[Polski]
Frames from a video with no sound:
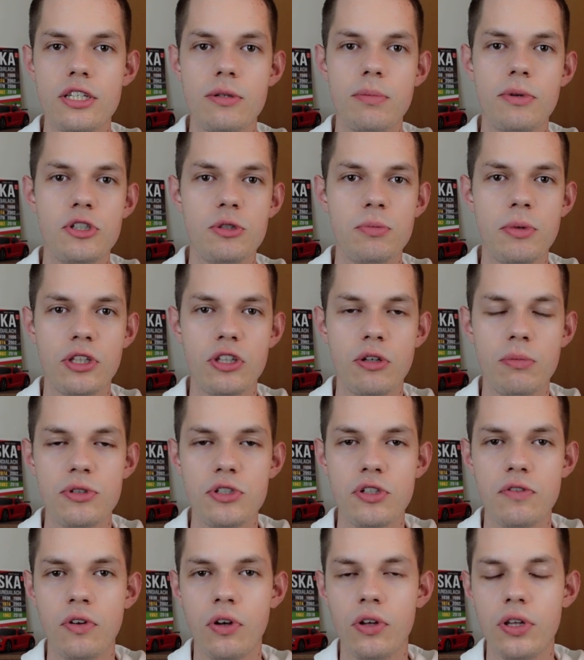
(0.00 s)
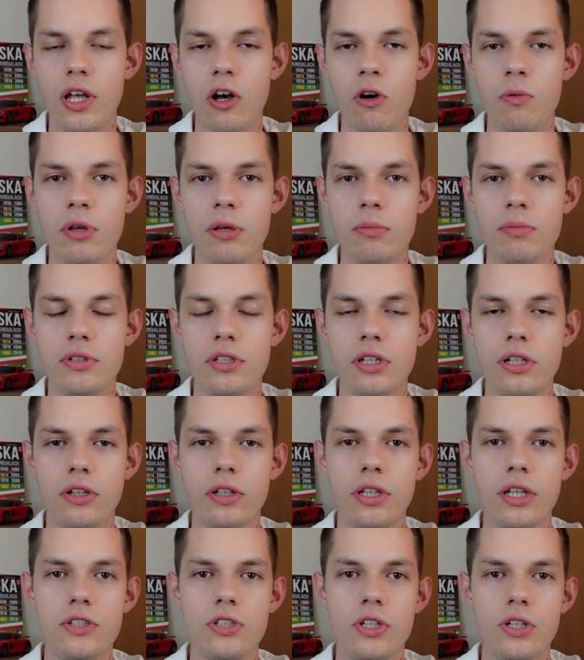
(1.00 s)
Zobaczymy jak to będzie wyglądało. Miejmy tylko
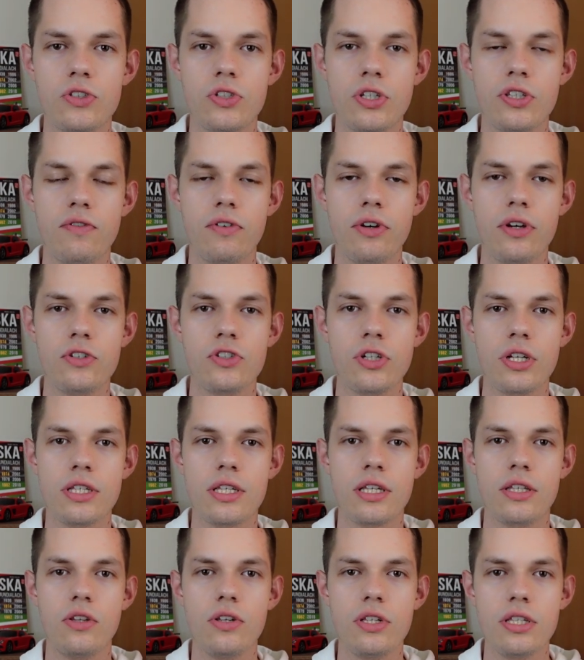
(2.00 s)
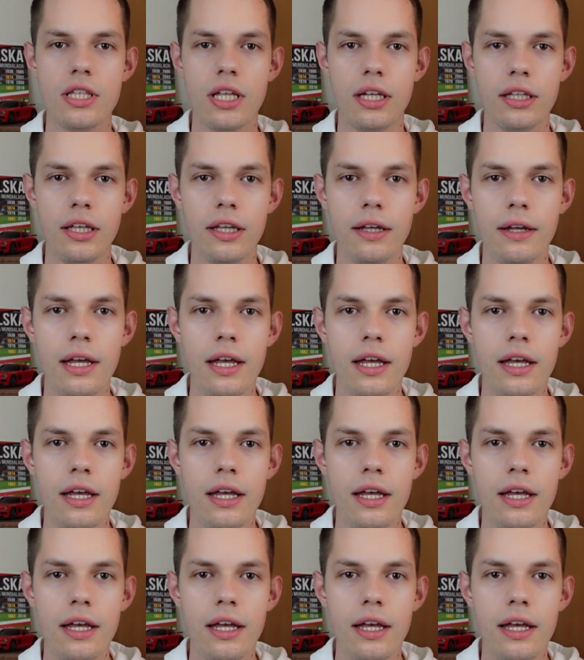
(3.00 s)
nadzieję, że swoje szanse dostanie